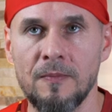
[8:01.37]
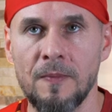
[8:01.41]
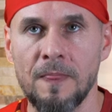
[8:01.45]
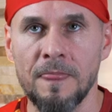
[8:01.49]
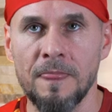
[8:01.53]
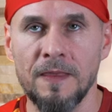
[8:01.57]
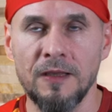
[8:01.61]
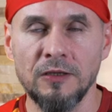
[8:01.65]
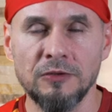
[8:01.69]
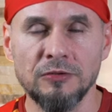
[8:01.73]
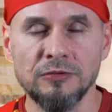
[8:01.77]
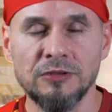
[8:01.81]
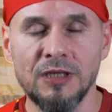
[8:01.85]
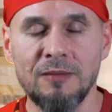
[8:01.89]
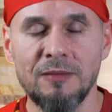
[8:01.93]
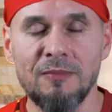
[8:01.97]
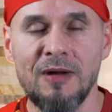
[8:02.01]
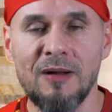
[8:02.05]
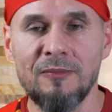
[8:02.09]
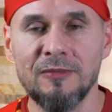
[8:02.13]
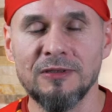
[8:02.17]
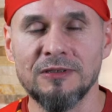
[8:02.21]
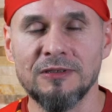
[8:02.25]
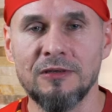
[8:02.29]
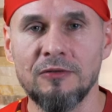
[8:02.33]
I tutaj
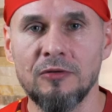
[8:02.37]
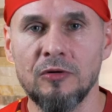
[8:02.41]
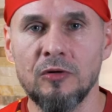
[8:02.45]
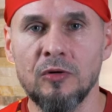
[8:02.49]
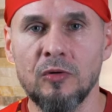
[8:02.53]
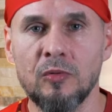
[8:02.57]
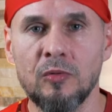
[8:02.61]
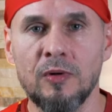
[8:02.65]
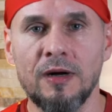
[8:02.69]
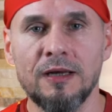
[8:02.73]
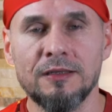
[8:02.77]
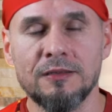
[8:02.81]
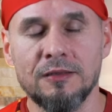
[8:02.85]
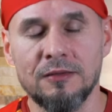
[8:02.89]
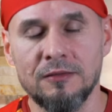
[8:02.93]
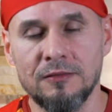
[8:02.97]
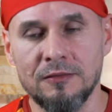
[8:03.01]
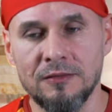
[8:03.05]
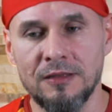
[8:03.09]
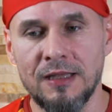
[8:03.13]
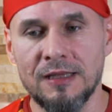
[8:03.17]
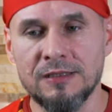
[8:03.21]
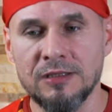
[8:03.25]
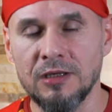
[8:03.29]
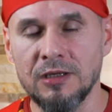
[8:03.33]
mamy ten układ,
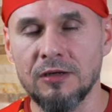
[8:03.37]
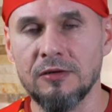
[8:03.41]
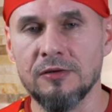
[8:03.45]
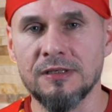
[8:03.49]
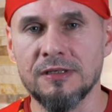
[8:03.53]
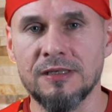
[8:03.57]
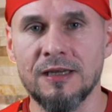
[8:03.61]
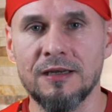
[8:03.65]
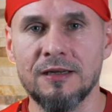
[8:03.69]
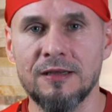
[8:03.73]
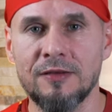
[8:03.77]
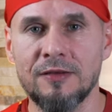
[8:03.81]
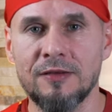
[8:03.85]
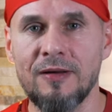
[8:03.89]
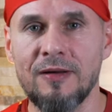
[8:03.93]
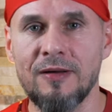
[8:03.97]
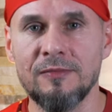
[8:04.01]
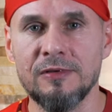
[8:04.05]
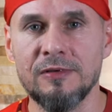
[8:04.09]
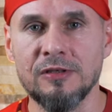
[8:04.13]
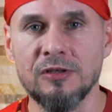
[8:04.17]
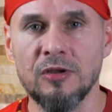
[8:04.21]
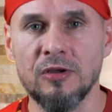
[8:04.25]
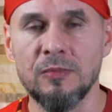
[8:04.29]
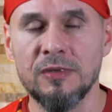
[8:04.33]
dlaczego zagrywamy
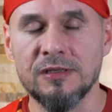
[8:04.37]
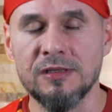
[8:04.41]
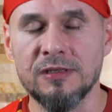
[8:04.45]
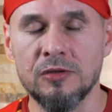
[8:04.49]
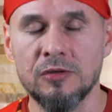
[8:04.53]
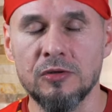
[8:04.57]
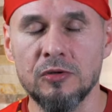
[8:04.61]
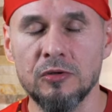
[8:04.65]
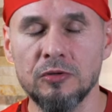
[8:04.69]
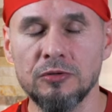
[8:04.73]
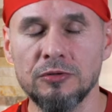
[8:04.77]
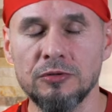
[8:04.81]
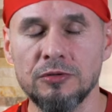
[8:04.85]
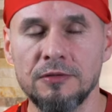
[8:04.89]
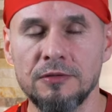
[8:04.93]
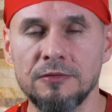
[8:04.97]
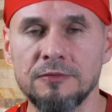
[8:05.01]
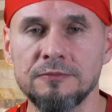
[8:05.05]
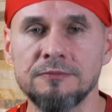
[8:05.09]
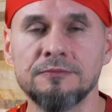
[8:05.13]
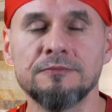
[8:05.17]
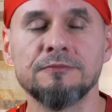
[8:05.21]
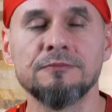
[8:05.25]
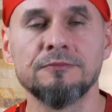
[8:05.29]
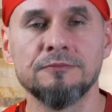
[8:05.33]
sobie skrót
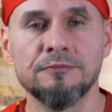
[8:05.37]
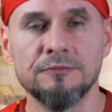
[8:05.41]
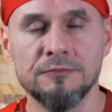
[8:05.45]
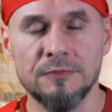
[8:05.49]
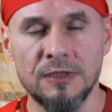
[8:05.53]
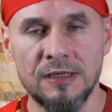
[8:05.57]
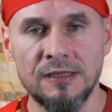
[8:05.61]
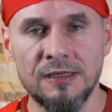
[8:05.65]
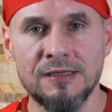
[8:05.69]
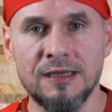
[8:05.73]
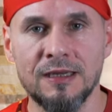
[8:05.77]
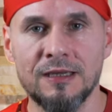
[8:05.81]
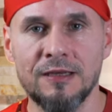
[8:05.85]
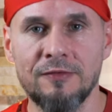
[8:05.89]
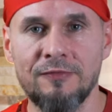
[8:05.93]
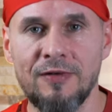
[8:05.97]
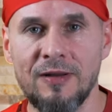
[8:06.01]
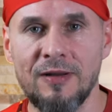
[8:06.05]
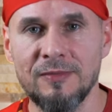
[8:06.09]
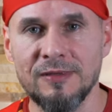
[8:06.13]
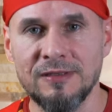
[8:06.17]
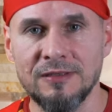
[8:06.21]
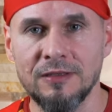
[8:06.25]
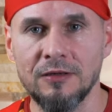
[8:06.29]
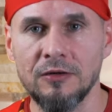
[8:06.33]
i
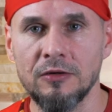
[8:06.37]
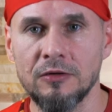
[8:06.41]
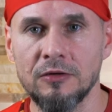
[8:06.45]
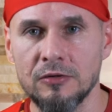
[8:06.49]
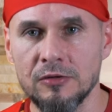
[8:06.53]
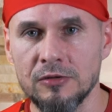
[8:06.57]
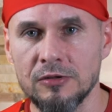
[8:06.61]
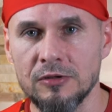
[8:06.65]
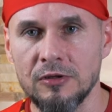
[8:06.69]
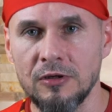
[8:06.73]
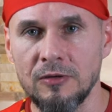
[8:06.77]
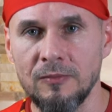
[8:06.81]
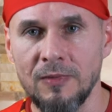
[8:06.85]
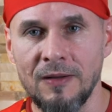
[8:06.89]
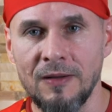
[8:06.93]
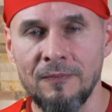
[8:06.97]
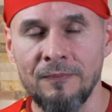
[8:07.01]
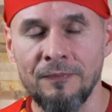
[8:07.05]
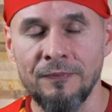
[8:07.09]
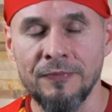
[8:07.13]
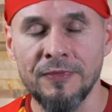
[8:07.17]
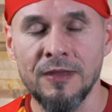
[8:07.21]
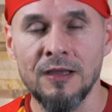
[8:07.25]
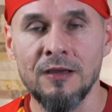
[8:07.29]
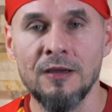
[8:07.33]
zagrywamy z tego crossloba.
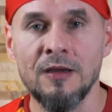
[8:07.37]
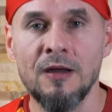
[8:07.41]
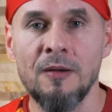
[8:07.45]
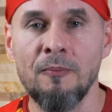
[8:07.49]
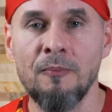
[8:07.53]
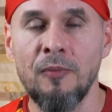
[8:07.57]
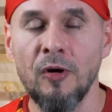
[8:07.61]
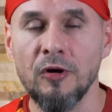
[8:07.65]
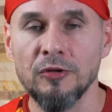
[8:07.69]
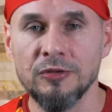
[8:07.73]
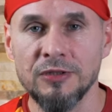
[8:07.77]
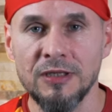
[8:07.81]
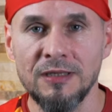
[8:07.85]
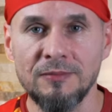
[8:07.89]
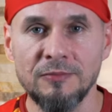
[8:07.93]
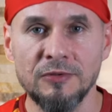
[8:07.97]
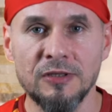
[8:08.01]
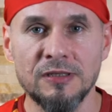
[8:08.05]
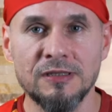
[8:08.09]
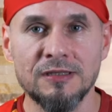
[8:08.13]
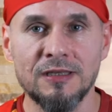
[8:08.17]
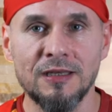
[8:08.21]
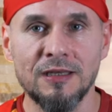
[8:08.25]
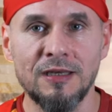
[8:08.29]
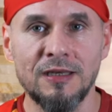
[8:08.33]
Po tym
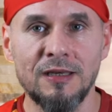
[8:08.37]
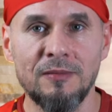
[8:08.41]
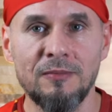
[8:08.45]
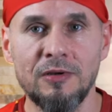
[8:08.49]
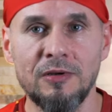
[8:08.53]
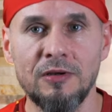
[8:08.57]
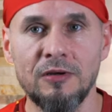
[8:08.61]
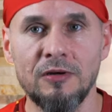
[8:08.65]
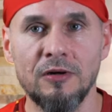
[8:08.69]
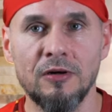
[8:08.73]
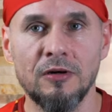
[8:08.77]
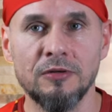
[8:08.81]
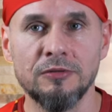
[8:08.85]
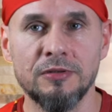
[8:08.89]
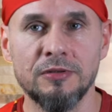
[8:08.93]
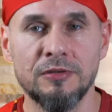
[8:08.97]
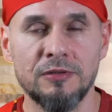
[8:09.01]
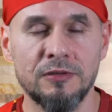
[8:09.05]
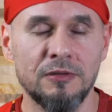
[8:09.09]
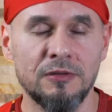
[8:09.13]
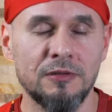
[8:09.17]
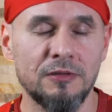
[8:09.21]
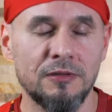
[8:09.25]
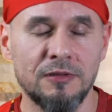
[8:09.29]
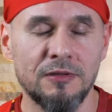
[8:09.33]
dostajemy od
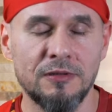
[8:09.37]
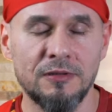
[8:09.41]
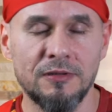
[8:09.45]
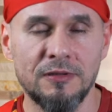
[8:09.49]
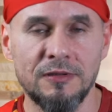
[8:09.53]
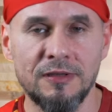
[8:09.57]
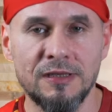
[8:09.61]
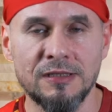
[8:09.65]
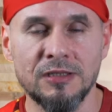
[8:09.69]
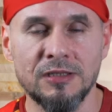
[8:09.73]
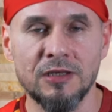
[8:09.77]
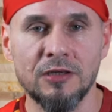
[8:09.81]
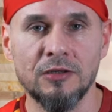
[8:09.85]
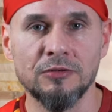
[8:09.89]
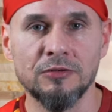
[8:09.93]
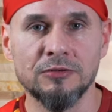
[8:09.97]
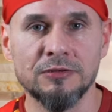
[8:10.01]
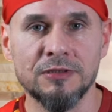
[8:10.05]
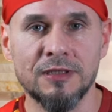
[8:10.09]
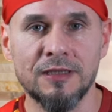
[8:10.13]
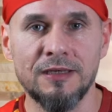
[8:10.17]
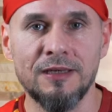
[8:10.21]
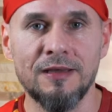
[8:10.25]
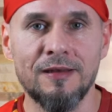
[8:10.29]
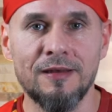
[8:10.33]
y, naszego
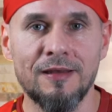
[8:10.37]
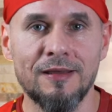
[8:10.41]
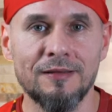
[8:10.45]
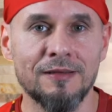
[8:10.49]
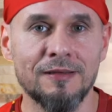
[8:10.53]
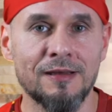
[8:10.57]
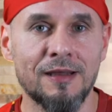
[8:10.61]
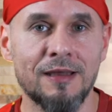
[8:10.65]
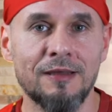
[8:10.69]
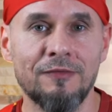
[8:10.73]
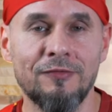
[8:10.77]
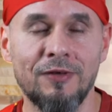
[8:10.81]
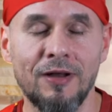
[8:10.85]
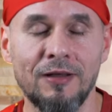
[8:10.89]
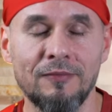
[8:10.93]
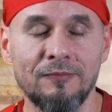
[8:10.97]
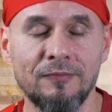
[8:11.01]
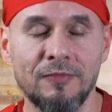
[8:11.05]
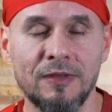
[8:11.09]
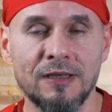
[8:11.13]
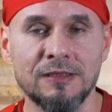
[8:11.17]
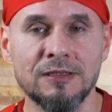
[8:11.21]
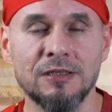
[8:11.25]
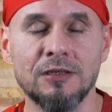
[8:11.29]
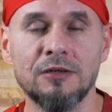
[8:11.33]
trenera drive'a.
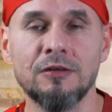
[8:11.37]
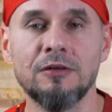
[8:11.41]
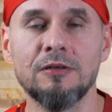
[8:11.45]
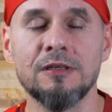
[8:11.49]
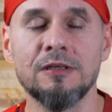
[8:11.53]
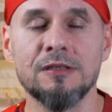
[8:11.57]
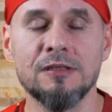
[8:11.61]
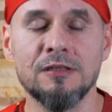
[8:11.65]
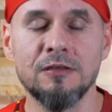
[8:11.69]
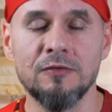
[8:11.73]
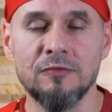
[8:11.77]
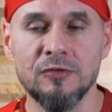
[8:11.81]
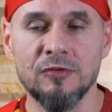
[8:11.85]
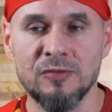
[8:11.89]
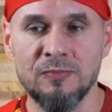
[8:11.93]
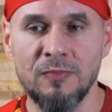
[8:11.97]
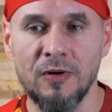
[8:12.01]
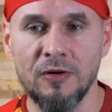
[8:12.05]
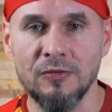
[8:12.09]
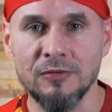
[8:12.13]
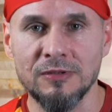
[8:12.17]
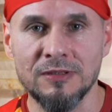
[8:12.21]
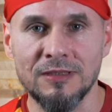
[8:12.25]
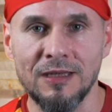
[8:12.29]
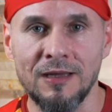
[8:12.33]
Dlaczego nie znowuż
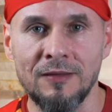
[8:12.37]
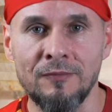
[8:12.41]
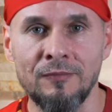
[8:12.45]
Ghosta?